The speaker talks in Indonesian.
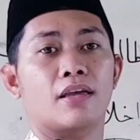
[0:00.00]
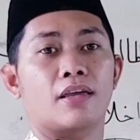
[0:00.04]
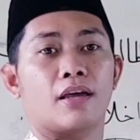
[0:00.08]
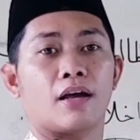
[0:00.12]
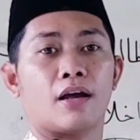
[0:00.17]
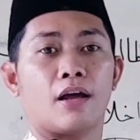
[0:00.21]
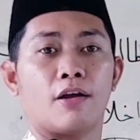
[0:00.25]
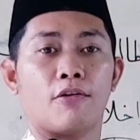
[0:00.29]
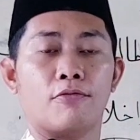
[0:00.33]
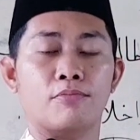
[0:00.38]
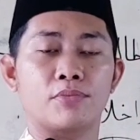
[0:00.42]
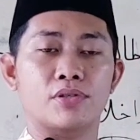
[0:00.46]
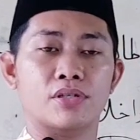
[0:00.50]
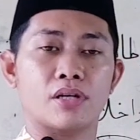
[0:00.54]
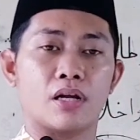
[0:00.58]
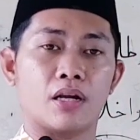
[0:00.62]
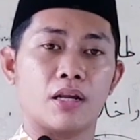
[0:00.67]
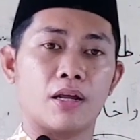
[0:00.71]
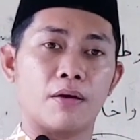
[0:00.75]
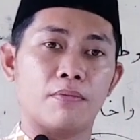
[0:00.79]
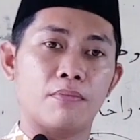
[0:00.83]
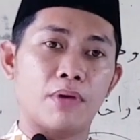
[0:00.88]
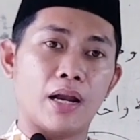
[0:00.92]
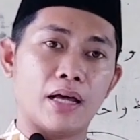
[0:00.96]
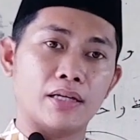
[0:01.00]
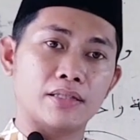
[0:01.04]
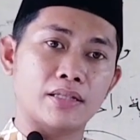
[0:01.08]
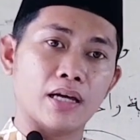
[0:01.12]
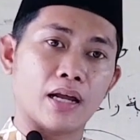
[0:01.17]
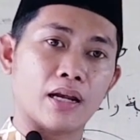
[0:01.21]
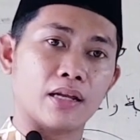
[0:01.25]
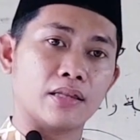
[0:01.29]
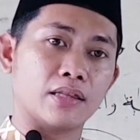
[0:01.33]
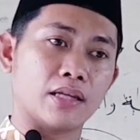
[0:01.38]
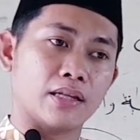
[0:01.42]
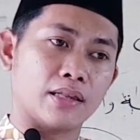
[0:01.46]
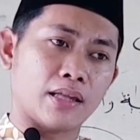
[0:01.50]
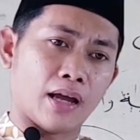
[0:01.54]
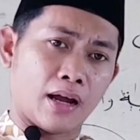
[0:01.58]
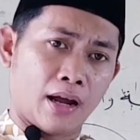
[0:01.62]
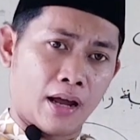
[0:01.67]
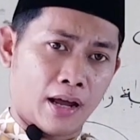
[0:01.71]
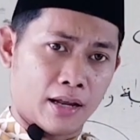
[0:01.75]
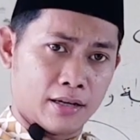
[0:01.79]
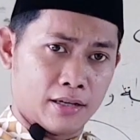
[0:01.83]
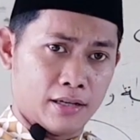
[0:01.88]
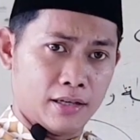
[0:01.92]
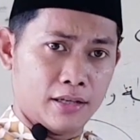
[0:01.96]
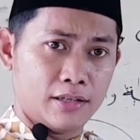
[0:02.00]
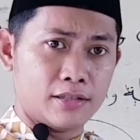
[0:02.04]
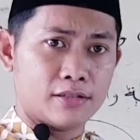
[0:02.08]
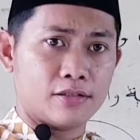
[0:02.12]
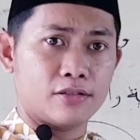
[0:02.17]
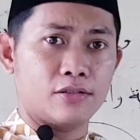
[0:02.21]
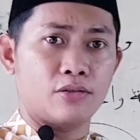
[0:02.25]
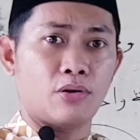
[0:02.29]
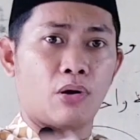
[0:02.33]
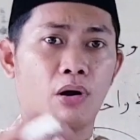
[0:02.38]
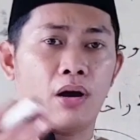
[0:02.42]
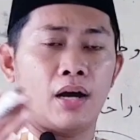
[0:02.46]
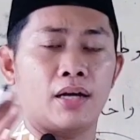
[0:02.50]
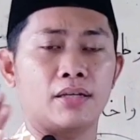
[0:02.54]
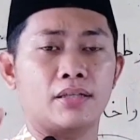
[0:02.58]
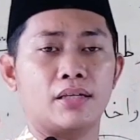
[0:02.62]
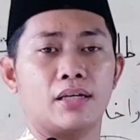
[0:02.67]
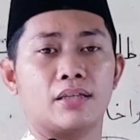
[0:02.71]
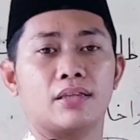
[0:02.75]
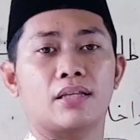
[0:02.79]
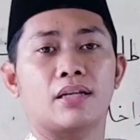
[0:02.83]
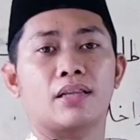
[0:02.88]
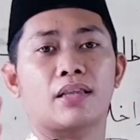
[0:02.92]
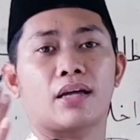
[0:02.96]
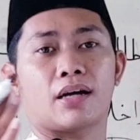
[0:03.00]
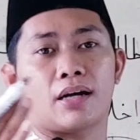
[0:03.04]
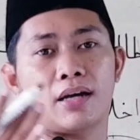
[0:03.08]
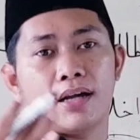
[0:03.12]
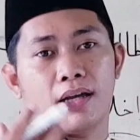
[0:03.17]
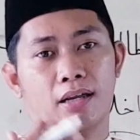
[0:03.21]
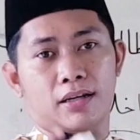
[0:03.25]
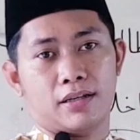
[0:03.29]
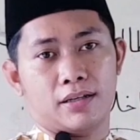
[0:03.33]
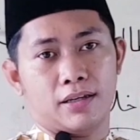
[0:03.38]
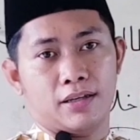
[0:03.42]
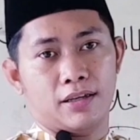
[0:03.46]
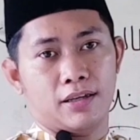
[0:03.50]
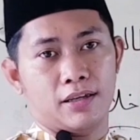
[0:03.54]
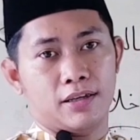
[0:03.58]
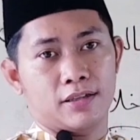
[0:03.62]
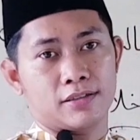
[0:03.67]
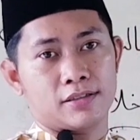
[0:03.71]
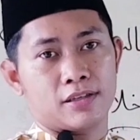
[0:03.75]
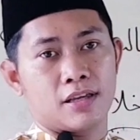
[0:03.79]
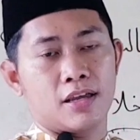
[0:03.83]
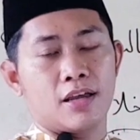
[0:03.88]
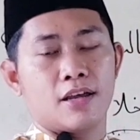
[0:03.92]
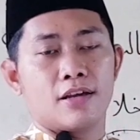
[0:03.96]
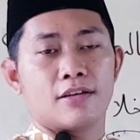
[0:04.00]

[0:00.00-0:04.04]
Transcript: ya kalau misalnya belajar tentang hadis doanya tentang hadis